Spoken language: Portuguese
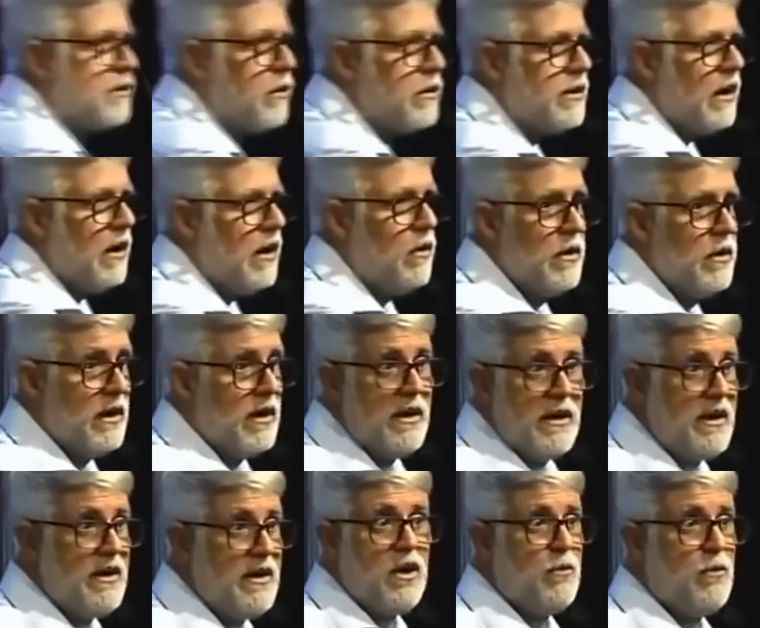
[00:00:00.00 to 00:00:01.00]
total
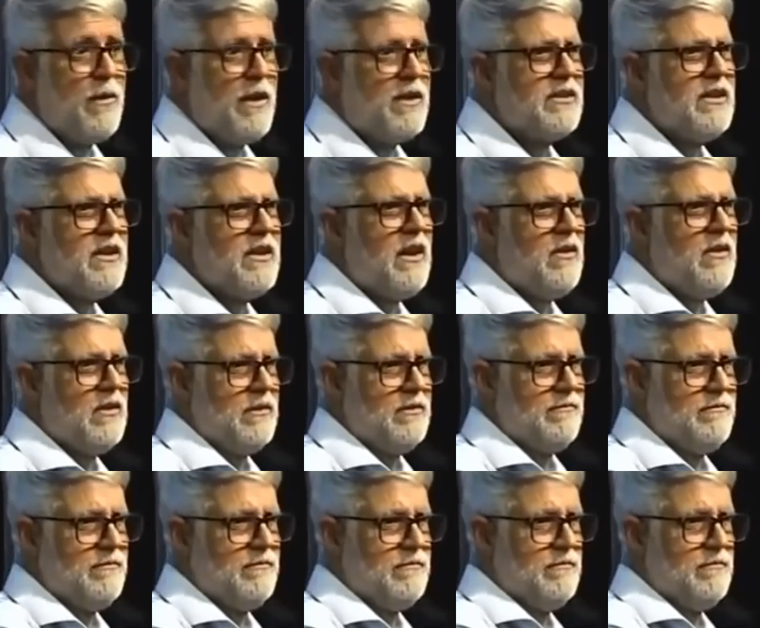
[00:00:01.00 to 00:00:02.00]
e não parcial.
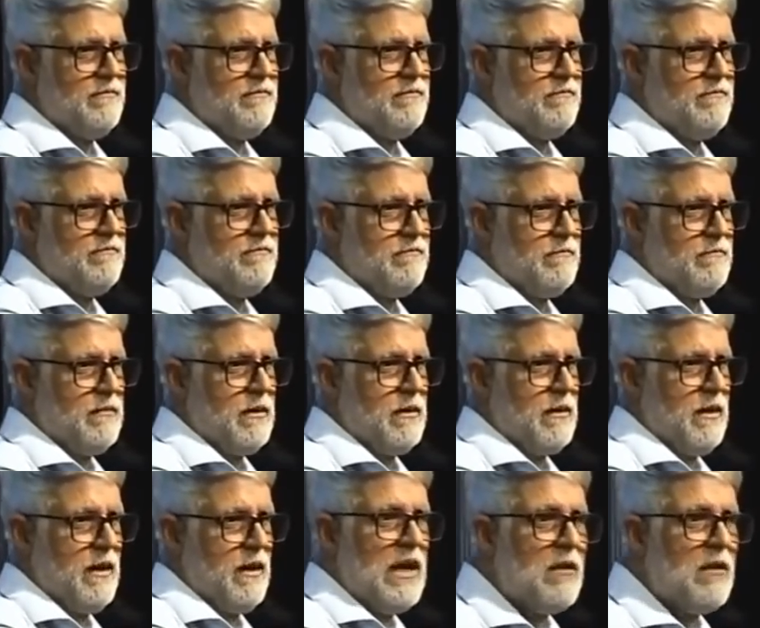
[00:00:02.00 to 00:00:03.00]

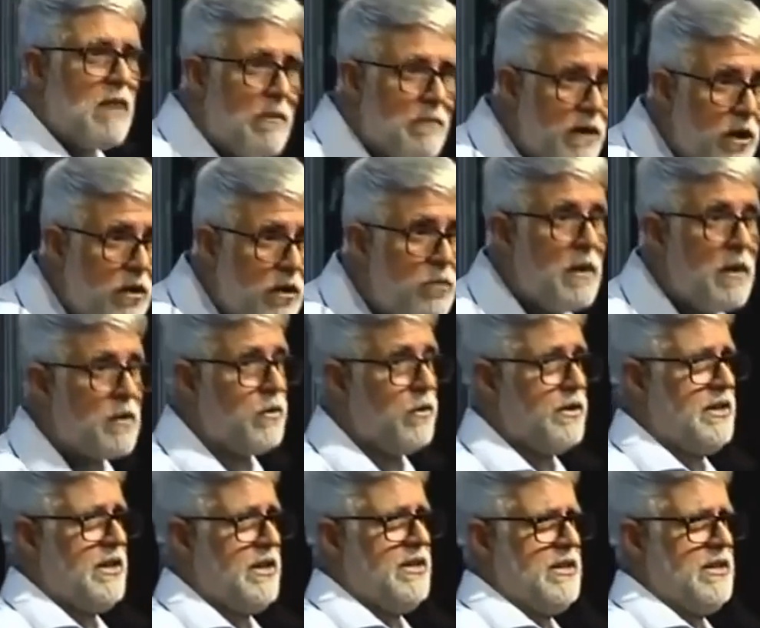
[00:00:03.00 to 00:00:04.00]
E não abrir uma
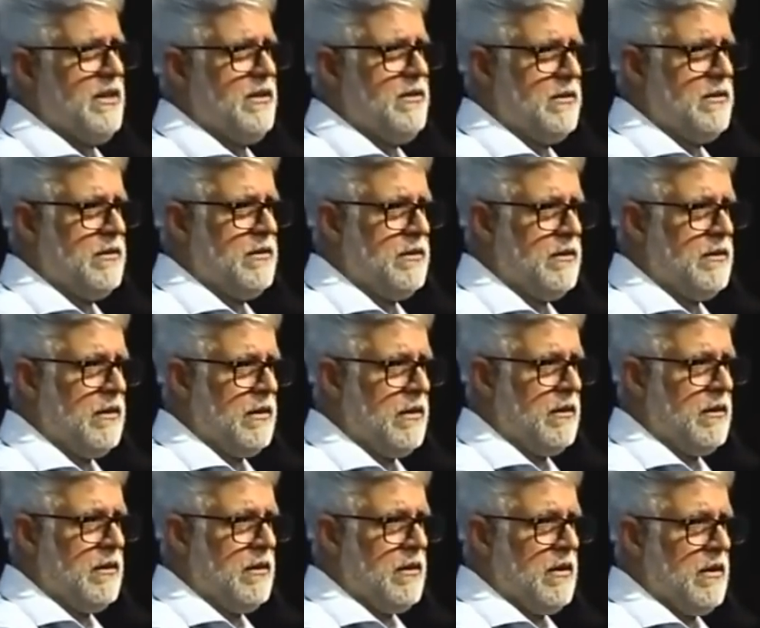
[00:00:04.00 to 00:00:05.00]
concessão.
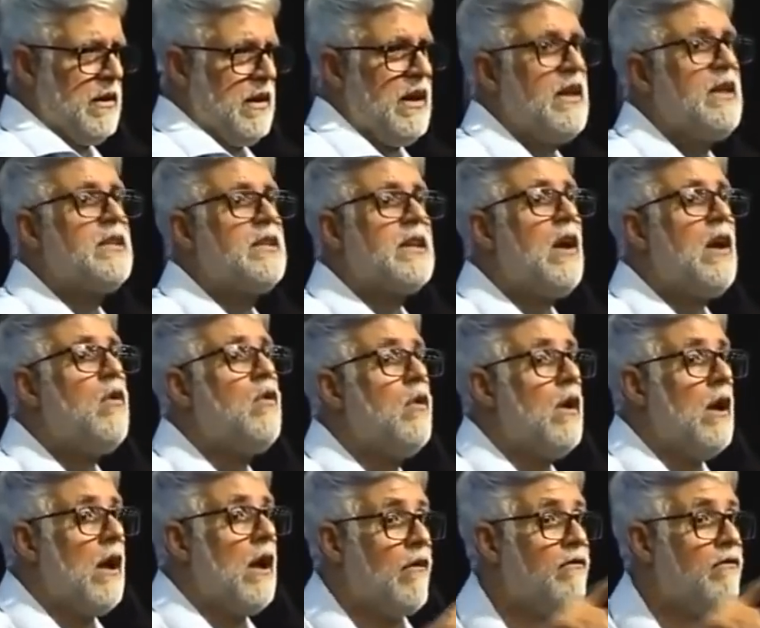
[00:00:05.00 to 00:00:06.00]
Então,
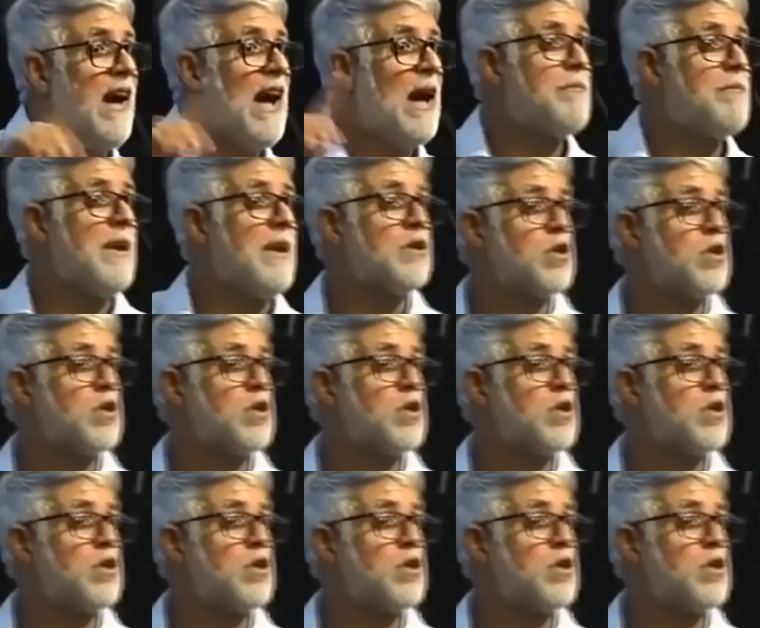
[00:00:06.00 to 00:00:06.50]
vá para a